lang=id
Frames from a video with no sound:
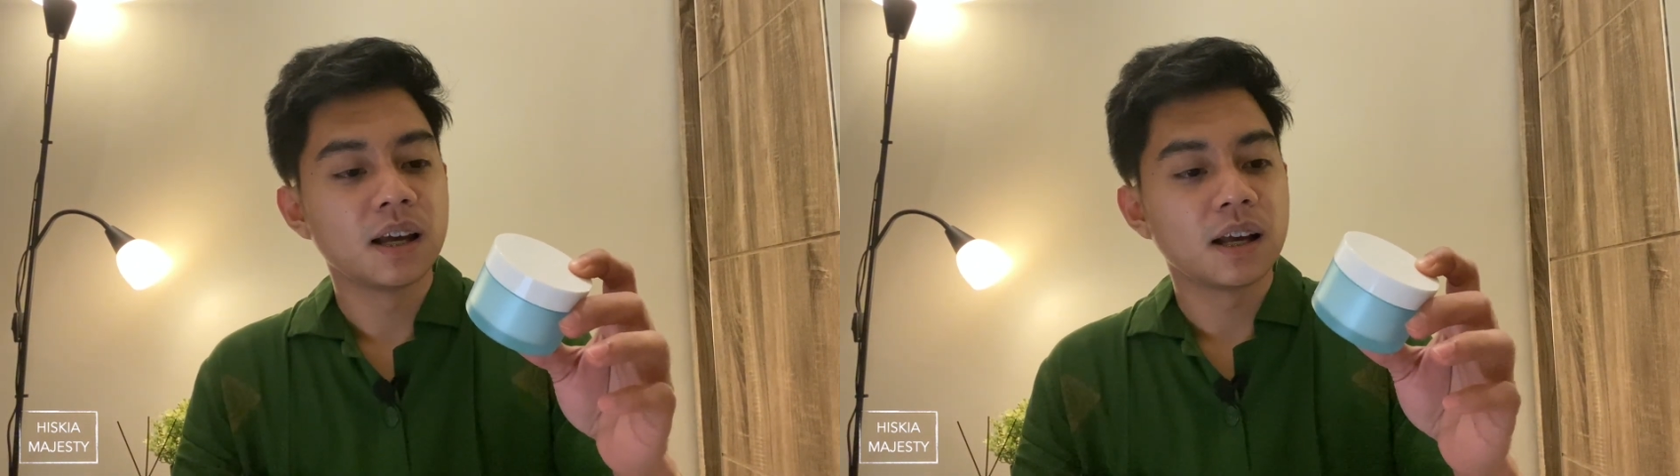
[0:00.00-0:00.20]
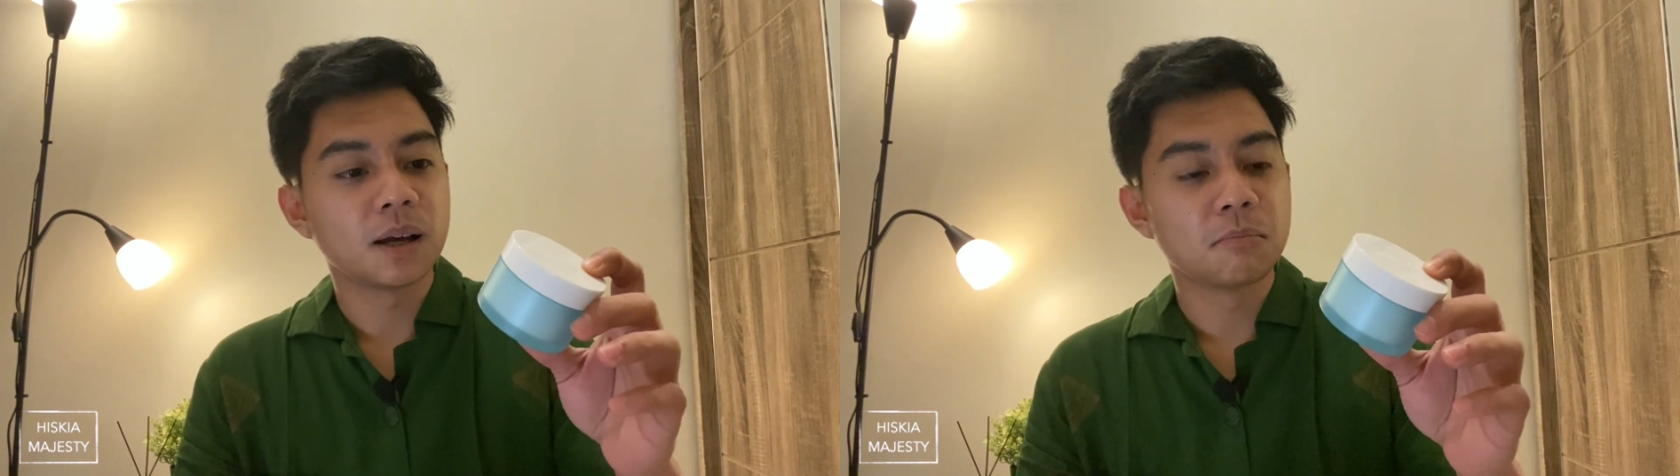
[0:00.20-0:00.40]

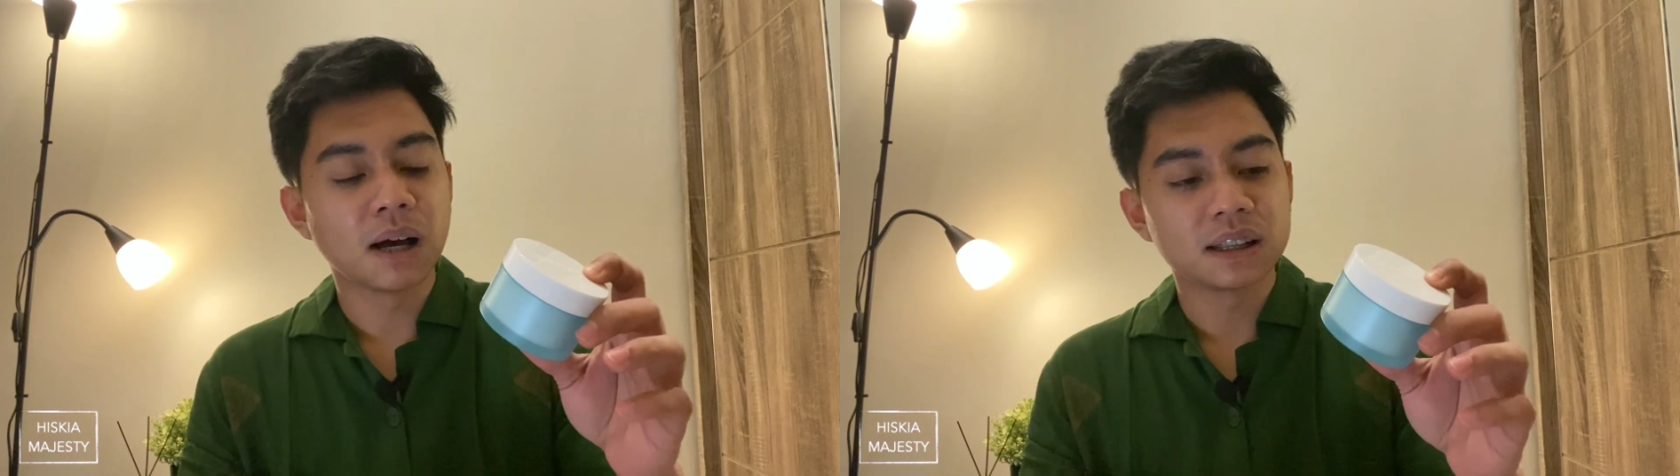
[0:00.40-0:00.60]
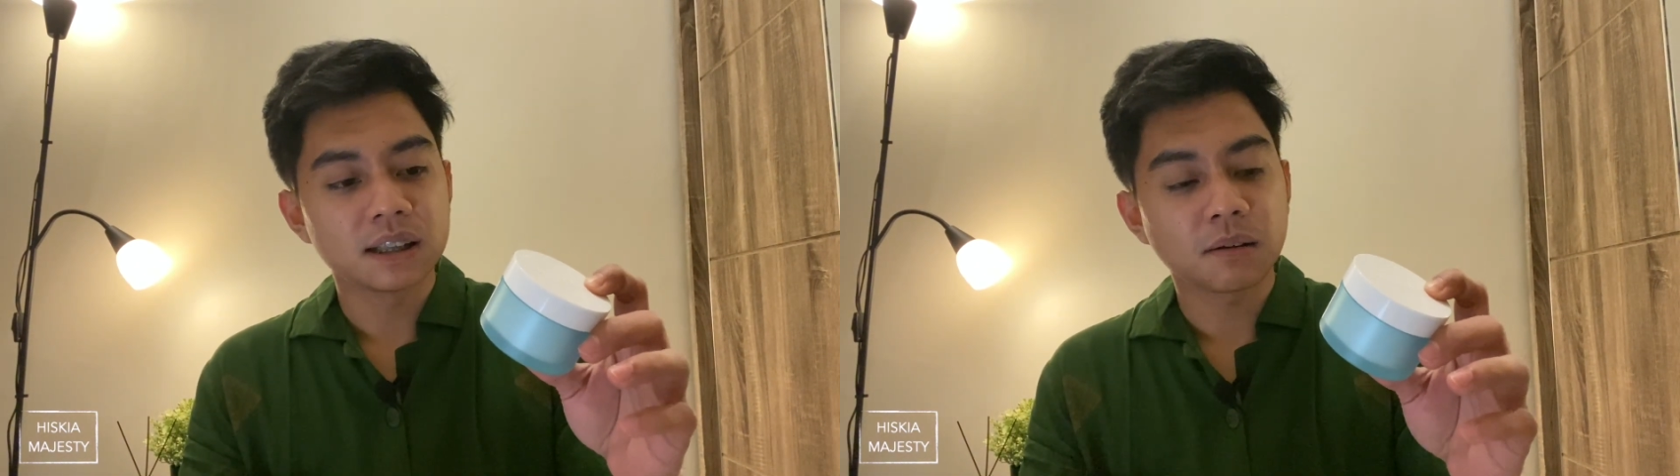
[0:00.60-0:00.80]
Eh,
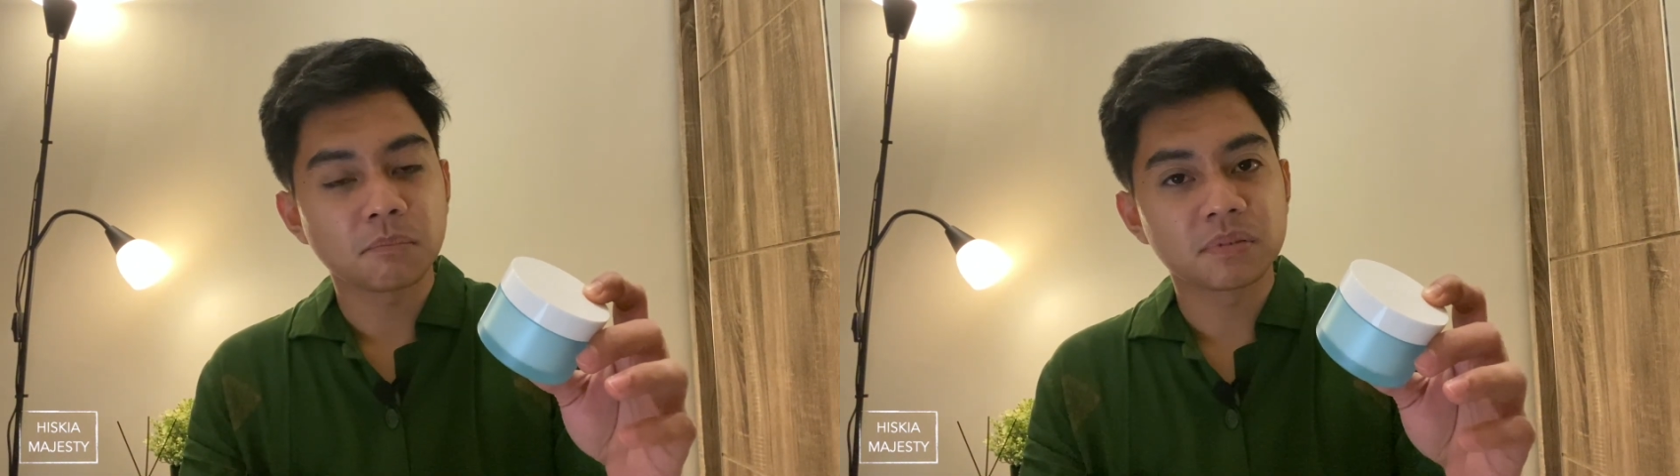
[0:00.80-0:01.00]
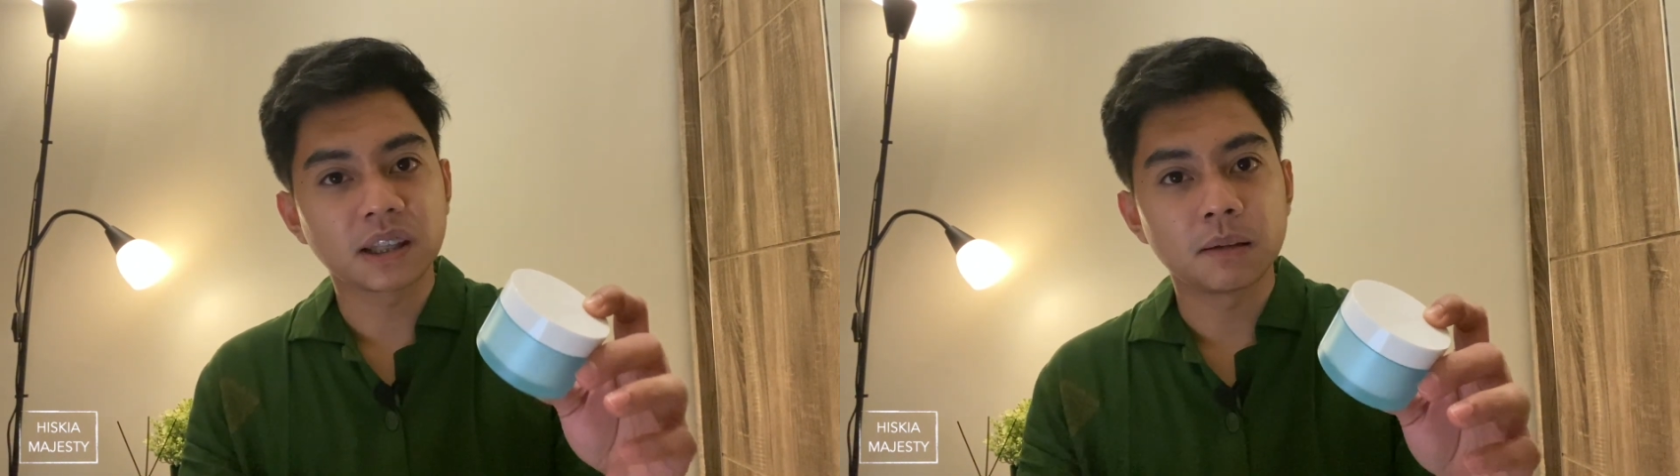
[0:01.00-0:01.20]

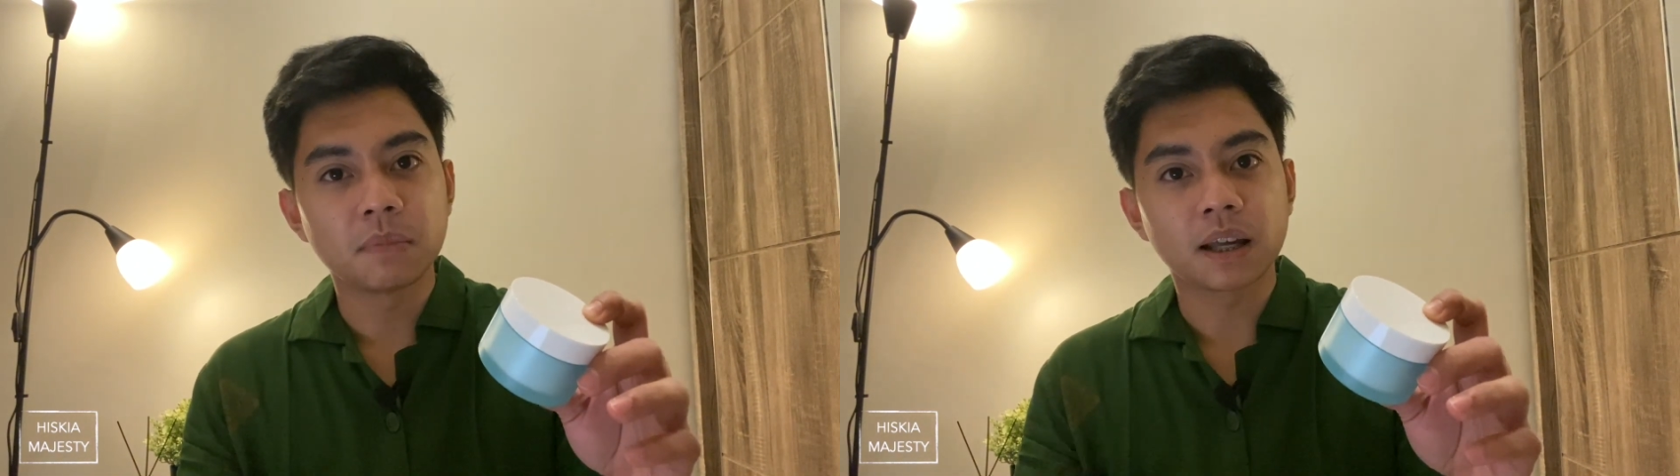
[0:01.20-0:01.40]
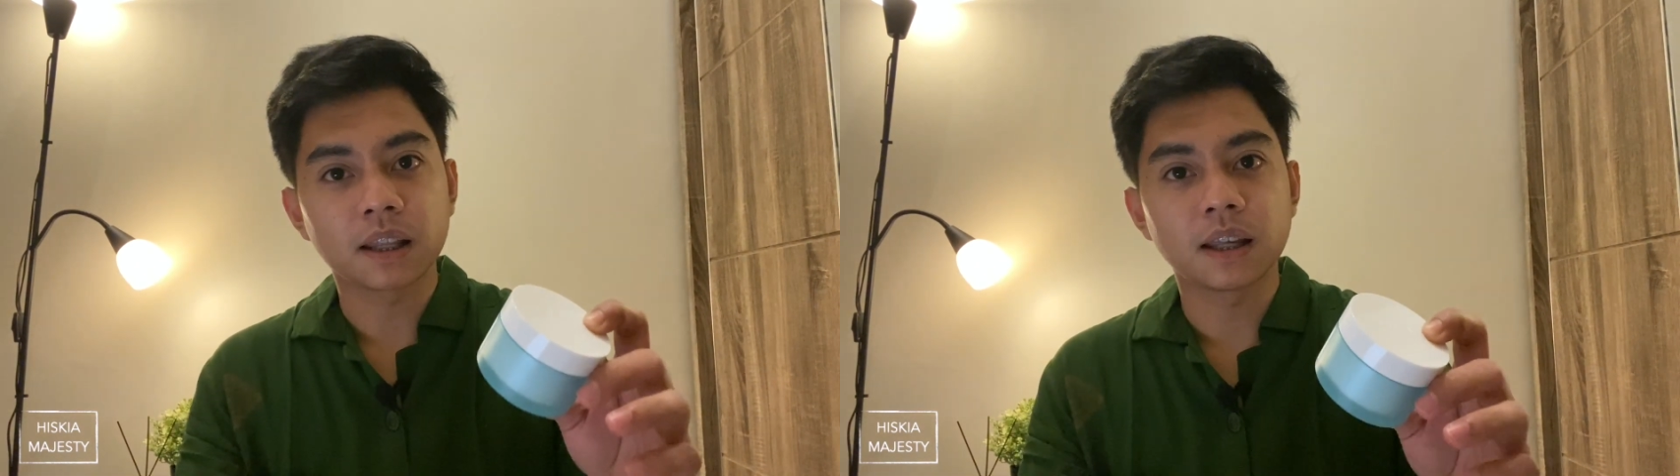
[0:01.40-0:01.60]
banyak
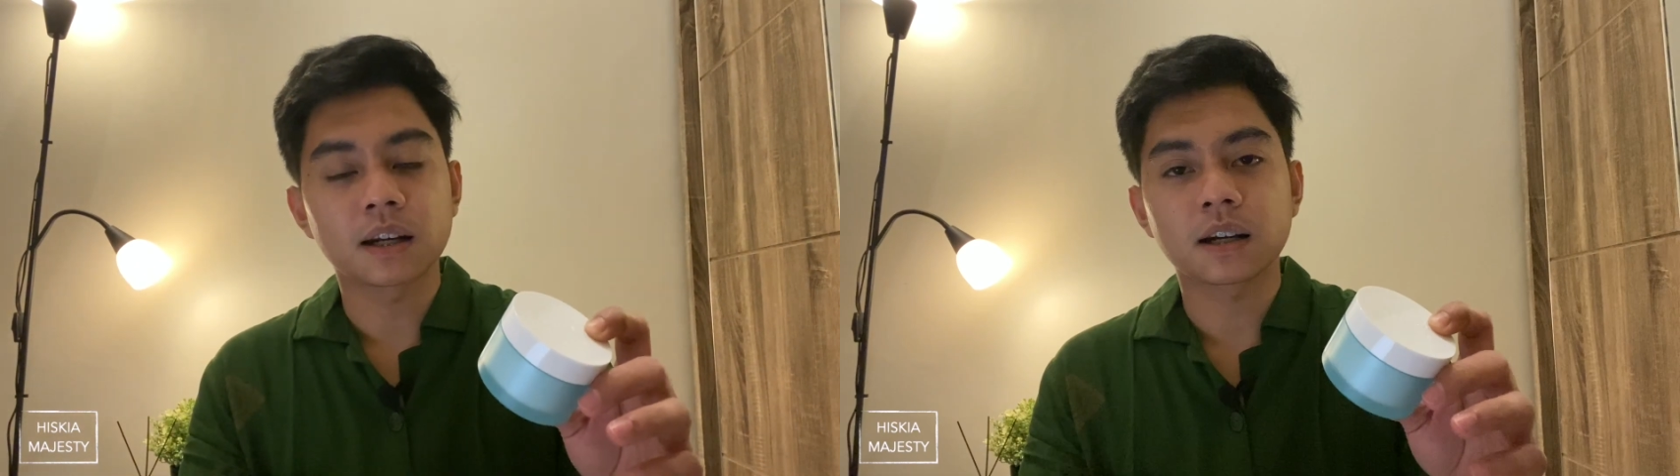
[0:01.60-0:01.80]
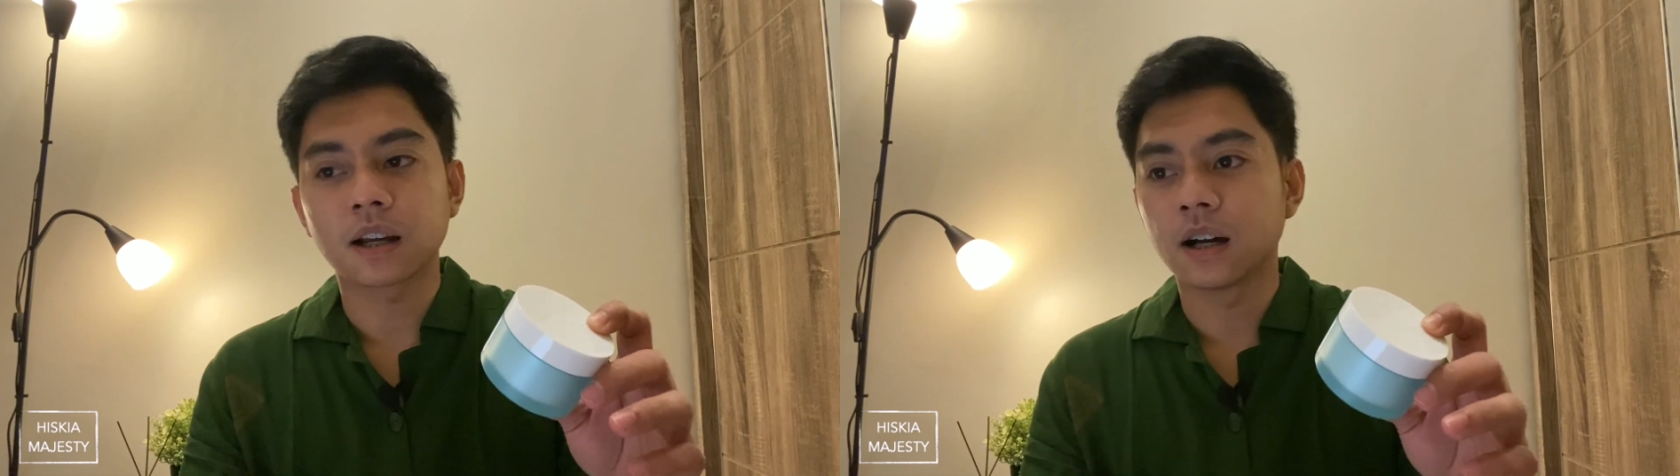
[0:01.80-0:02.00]
skin
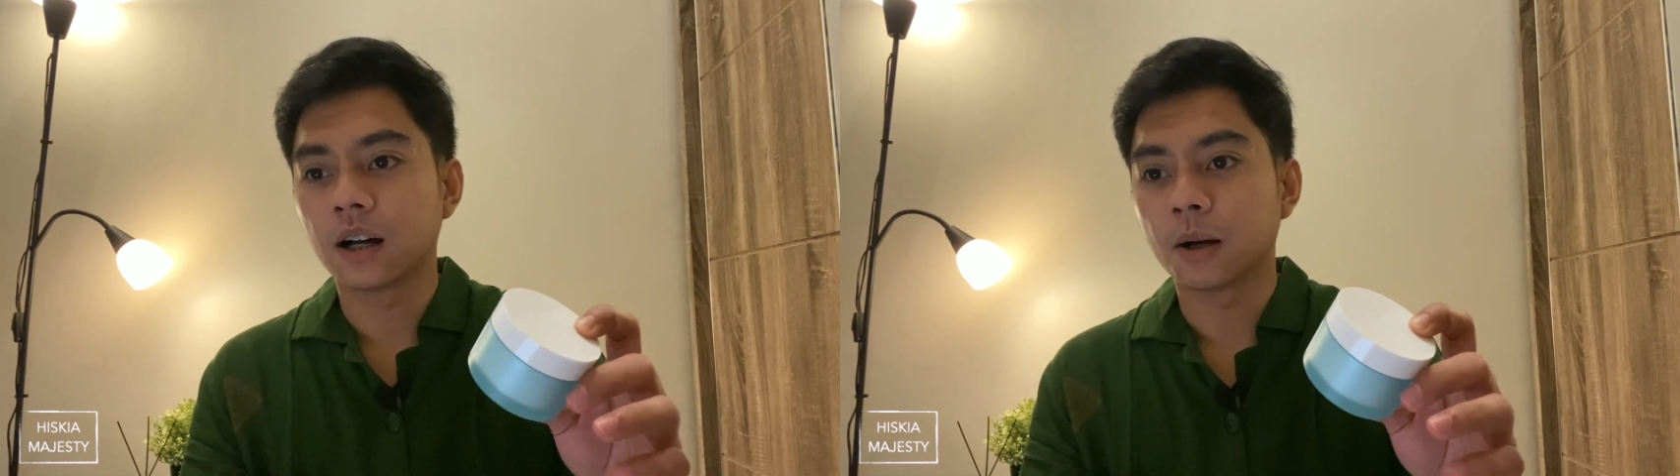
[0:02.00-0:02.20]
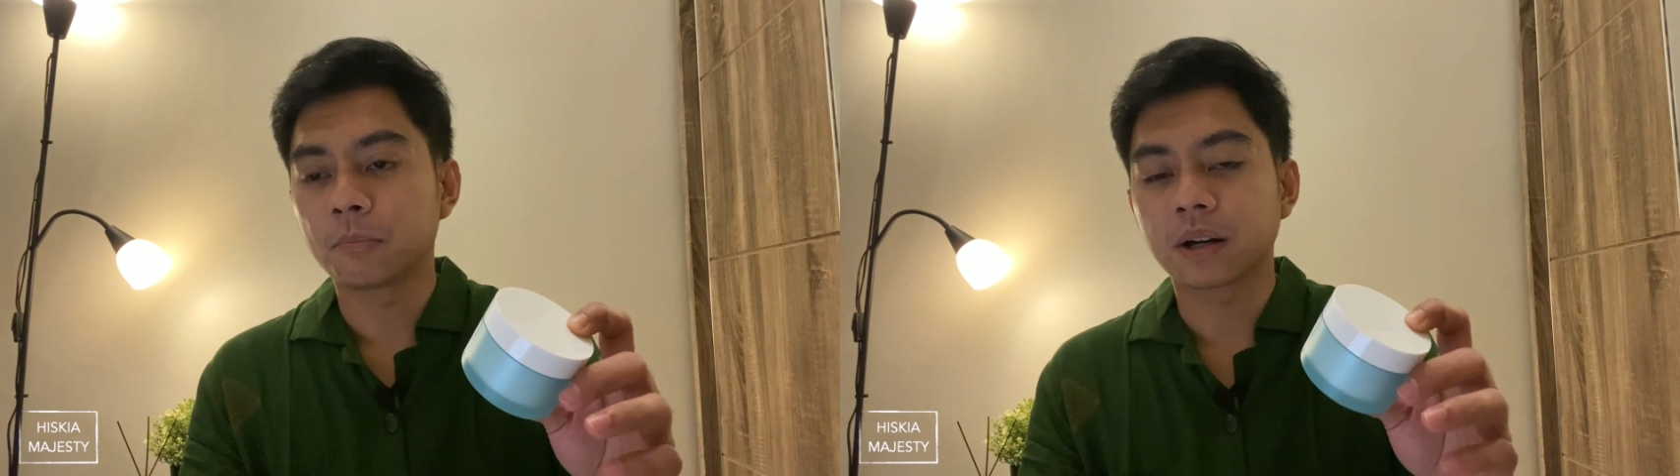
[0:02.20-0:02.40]
barrier uh,